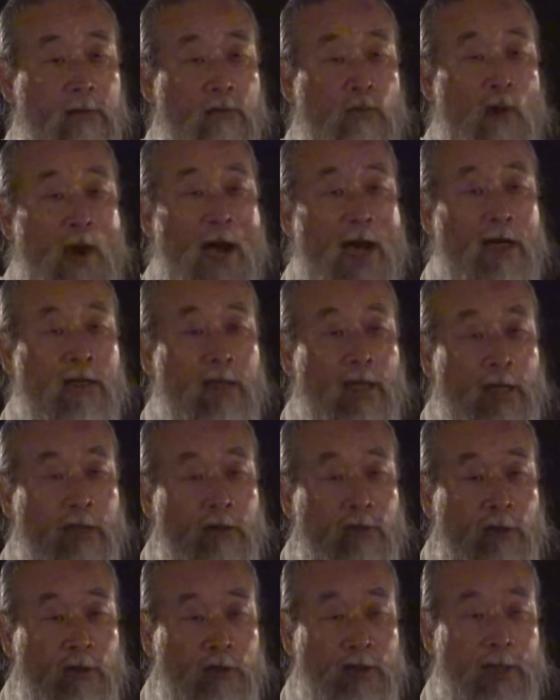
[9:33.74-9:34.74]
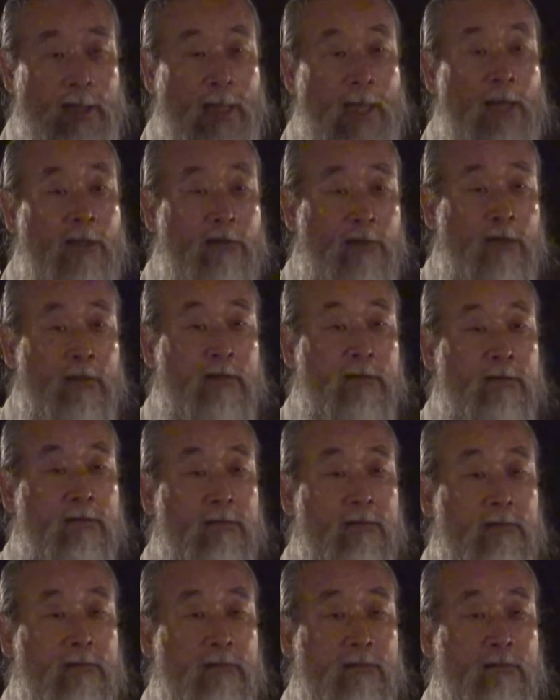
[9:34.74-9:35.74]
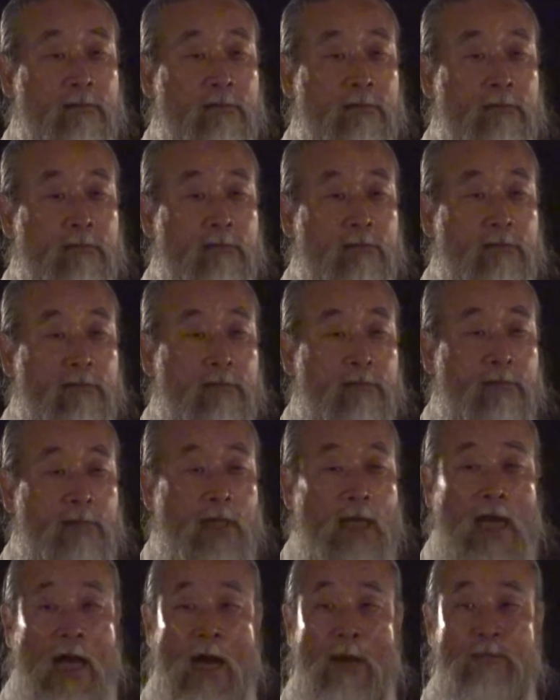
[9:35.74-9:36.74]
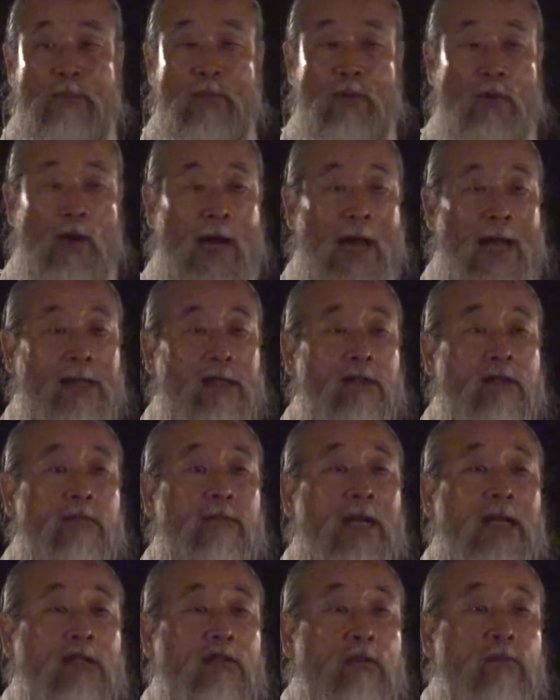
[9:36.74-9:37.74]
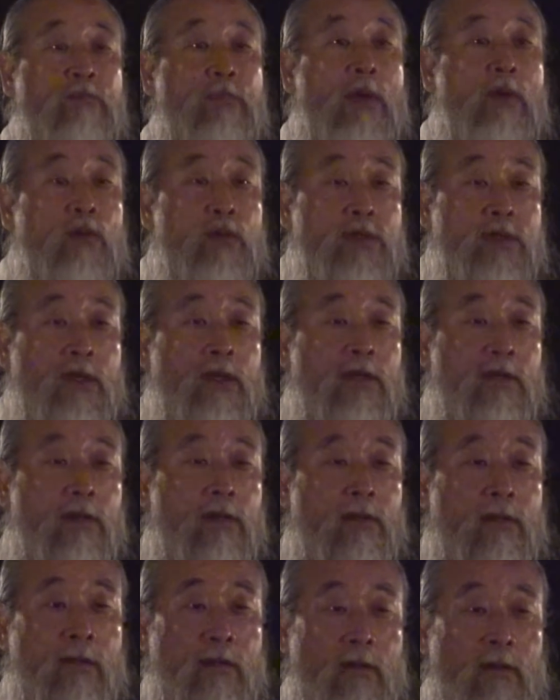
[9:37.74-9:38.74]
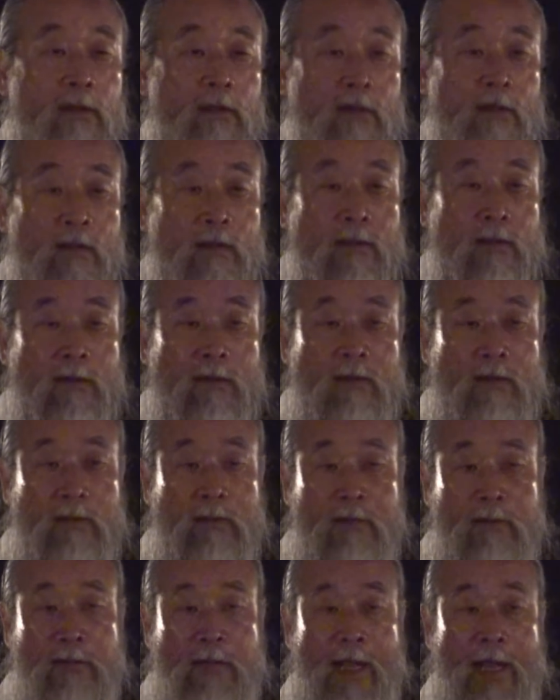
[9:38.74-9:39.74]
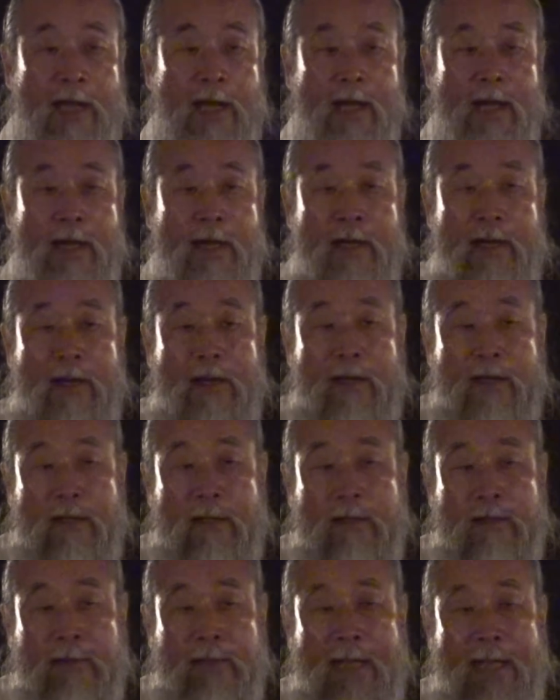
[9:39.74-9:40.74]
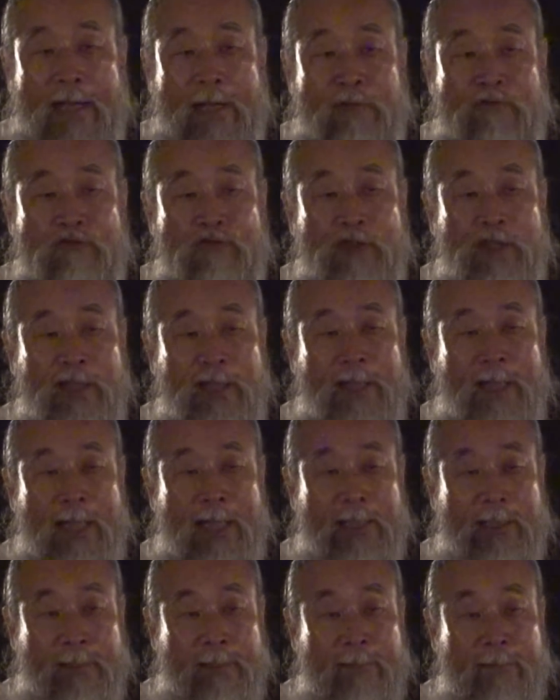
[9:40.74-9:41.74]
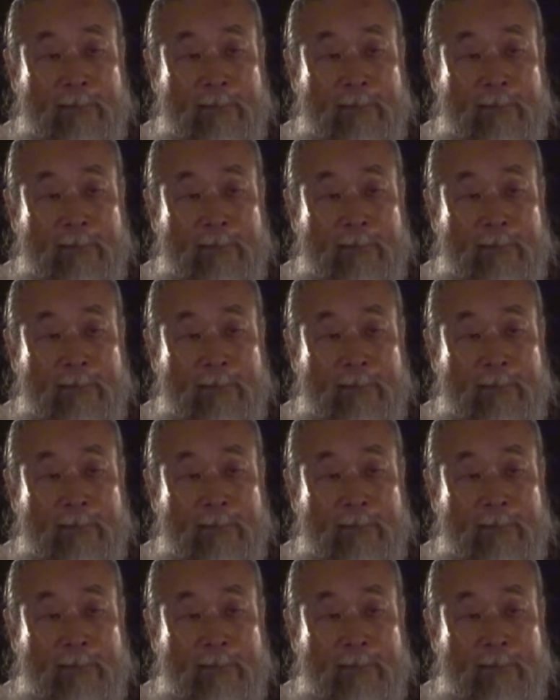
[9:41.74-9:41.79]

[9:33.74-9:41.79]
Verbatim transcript: 과거에는 어떻게 했든 앞으로 한뜸한뜸 배워서 내가 나의 주인이 돼야 돼.